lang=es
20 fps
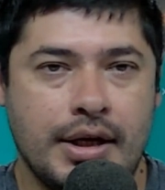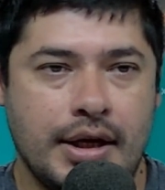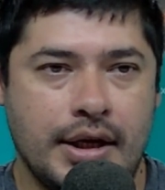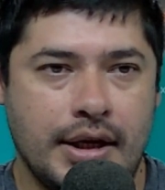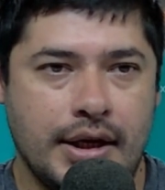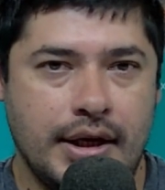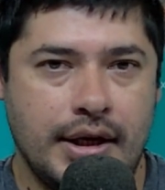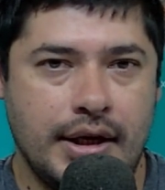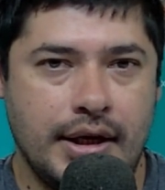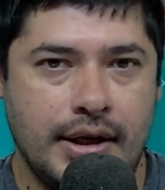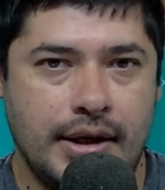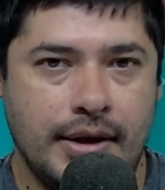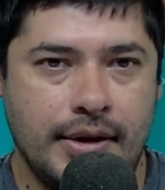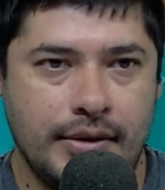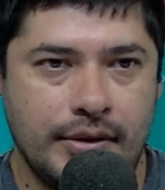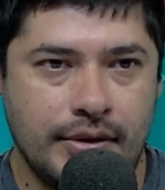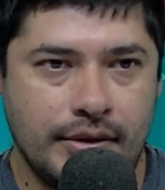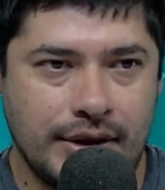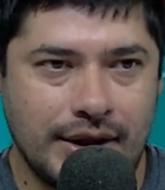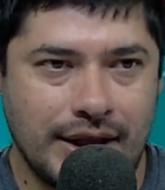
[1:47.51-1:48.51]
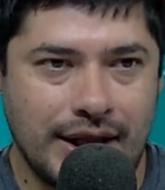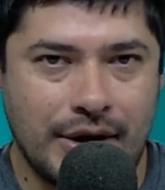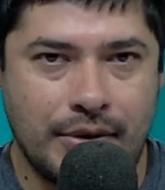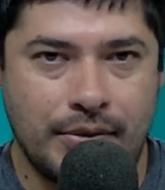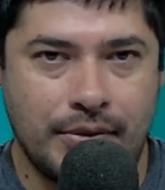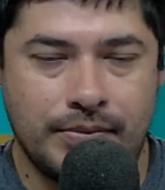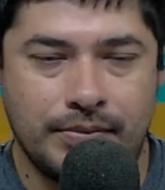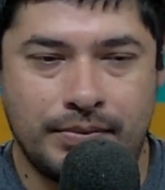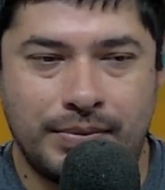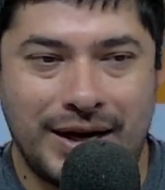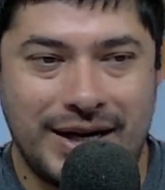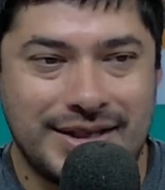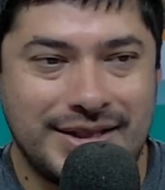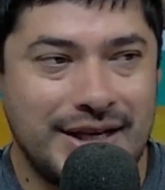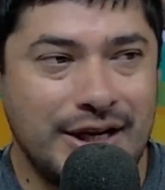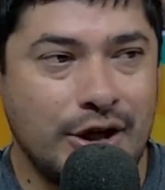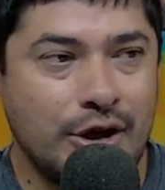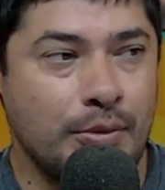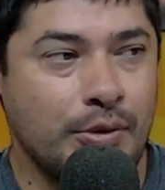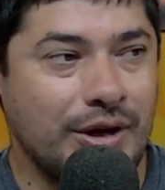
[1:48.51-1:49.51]
eh, te das
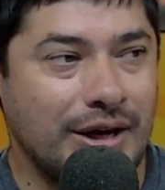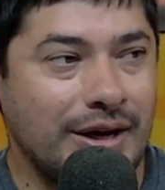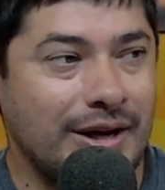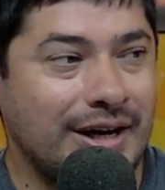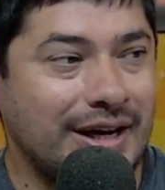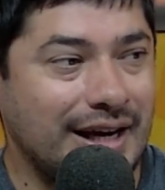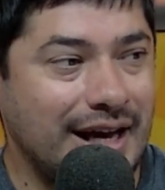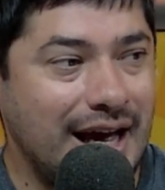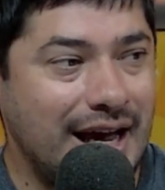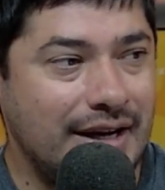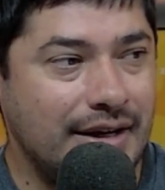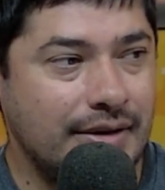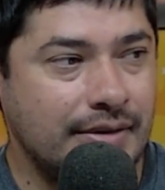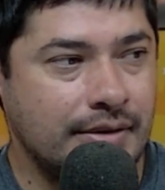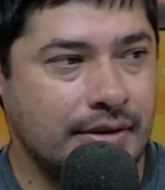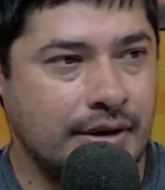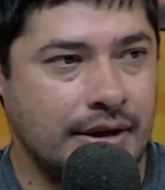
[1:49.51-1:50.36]
pareciera como que es real.